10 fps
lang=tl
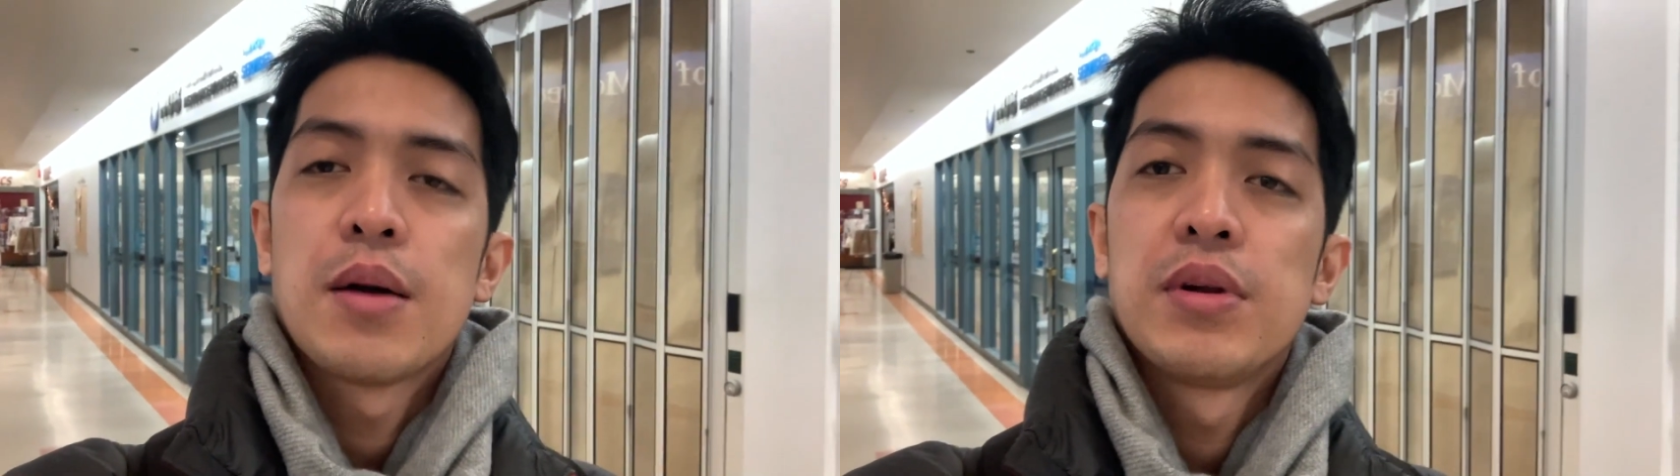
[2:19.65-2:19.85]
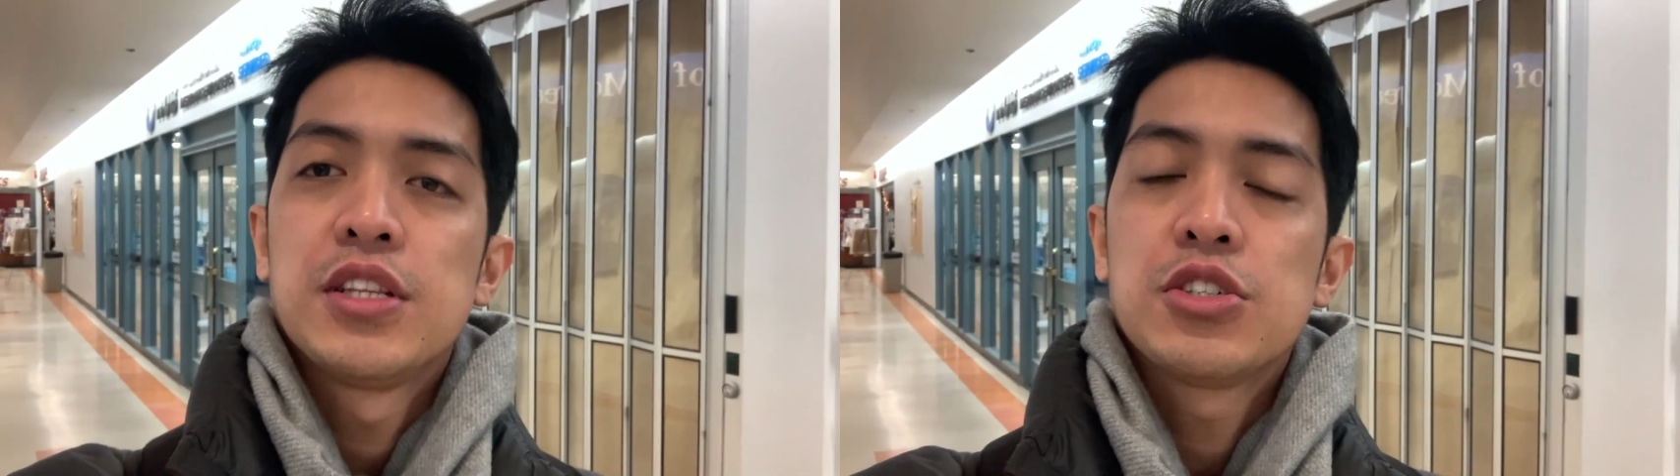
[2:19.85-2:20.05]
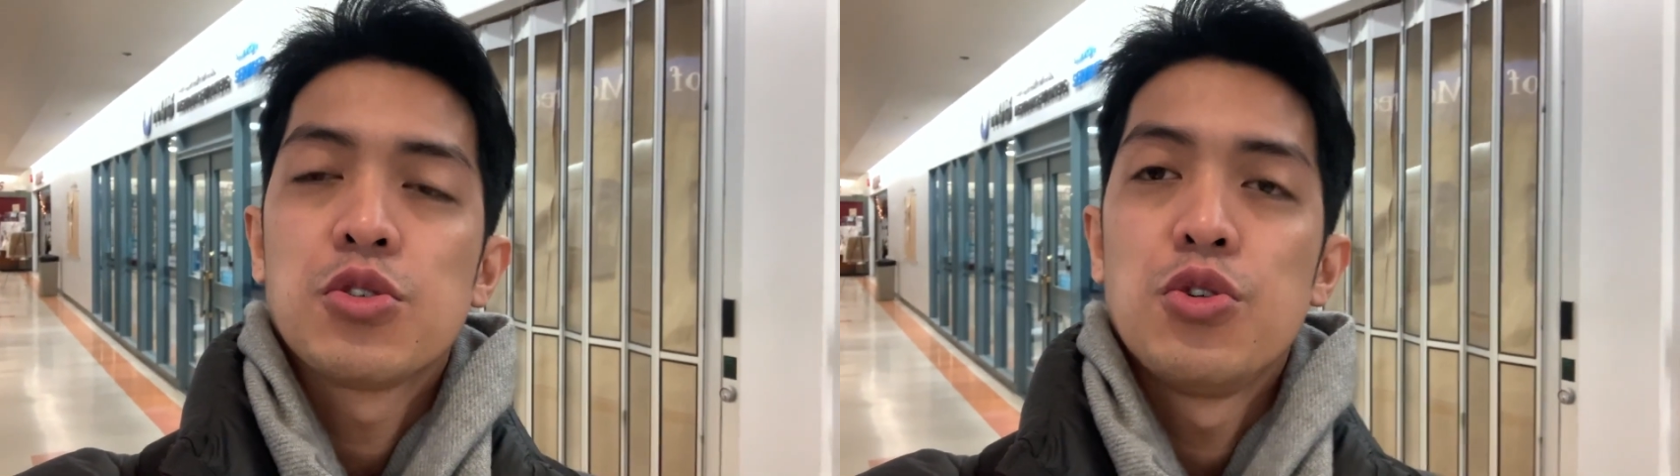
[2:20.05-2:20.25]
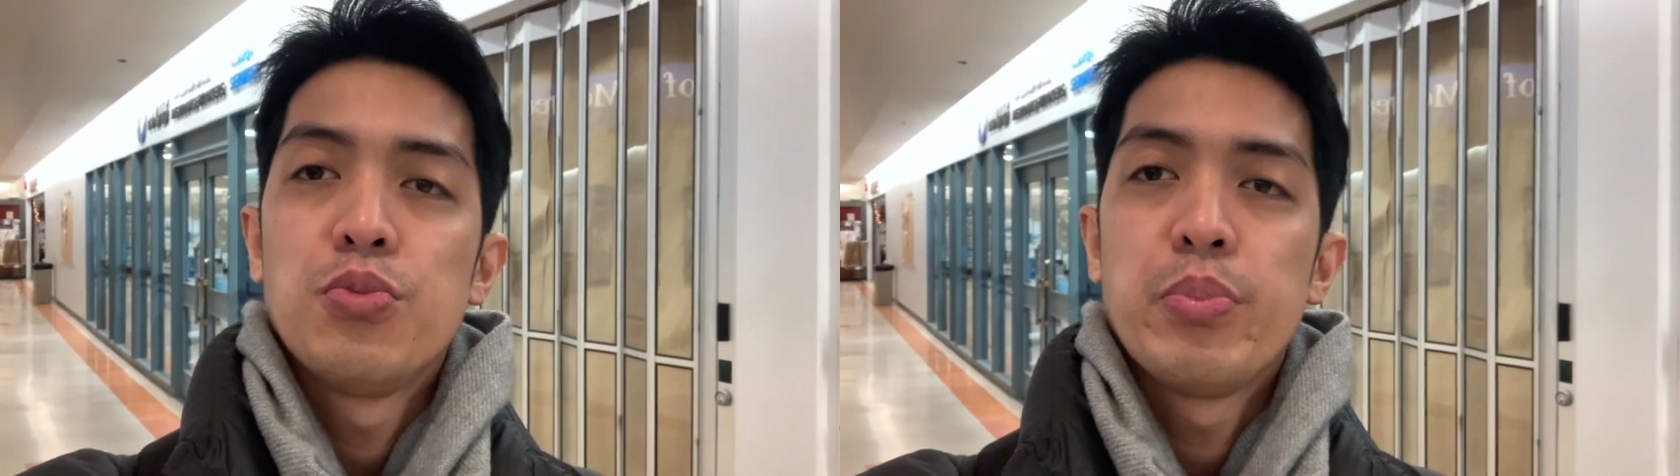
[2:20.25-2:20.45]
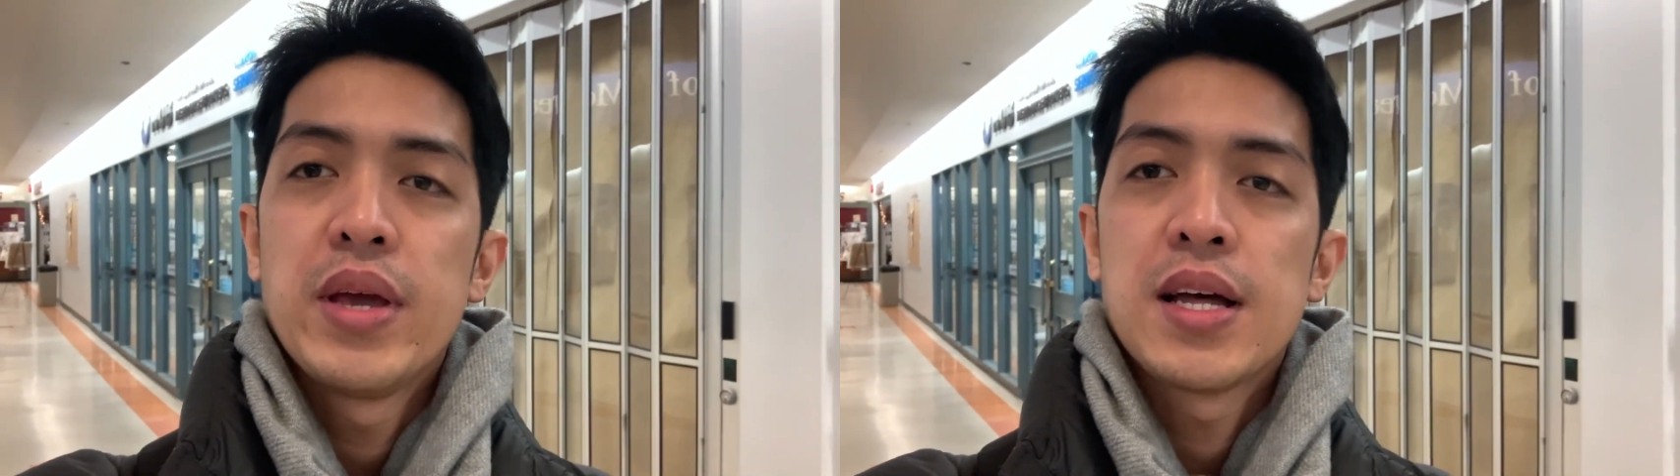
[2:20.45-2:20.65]
British
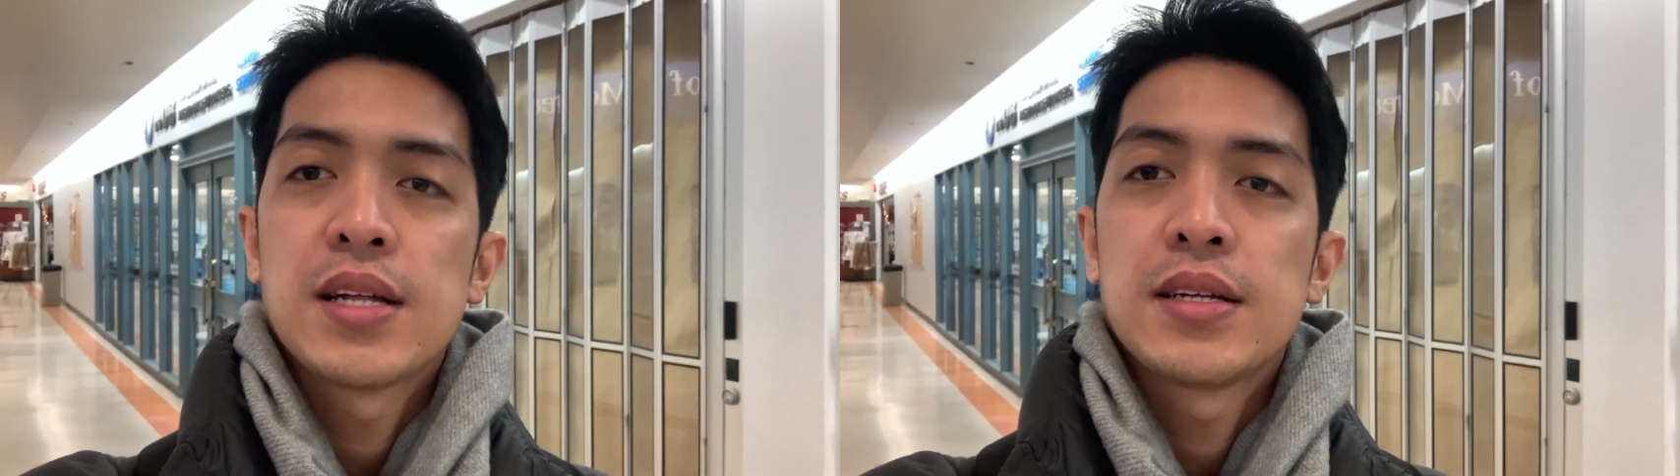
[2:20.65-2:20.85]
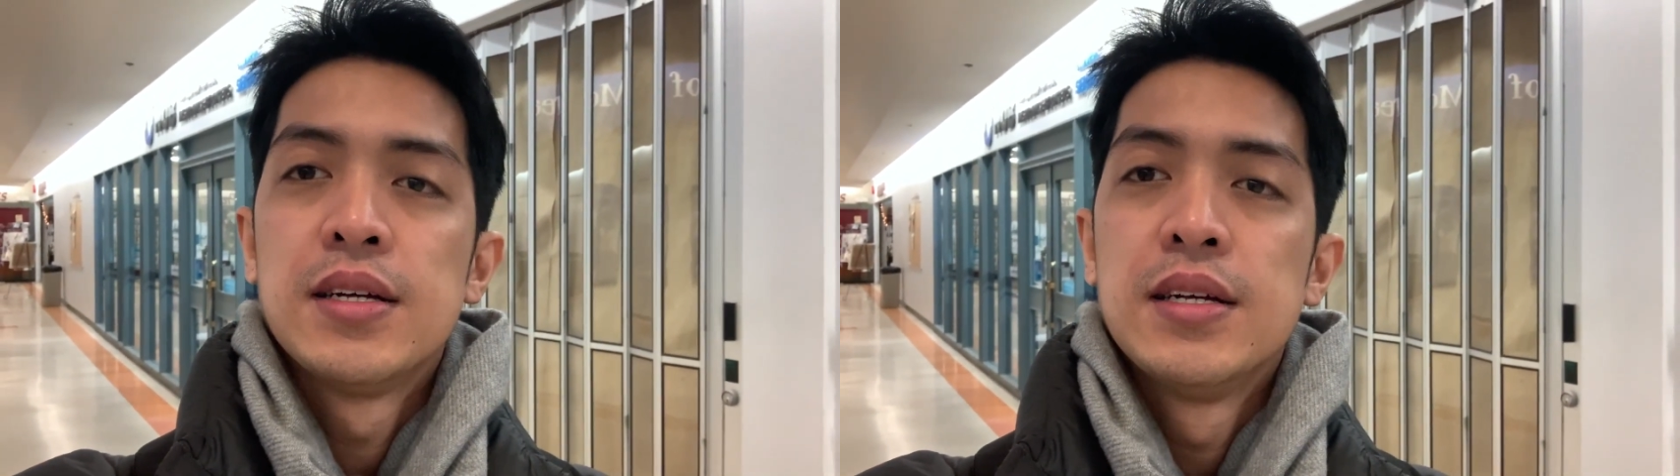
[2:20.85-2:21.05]
Columbia